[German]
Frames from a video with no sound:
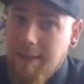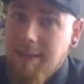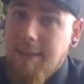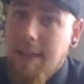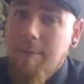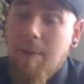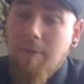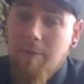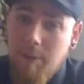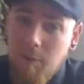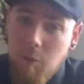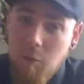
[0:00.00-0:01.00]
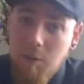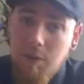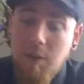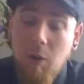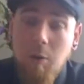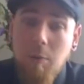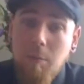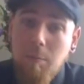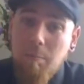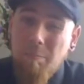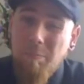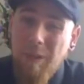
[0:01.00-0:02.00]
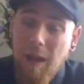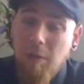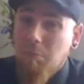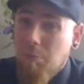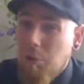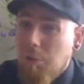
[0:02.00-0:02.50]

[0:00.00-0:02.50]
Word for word: extremer Filmkunst auch ja,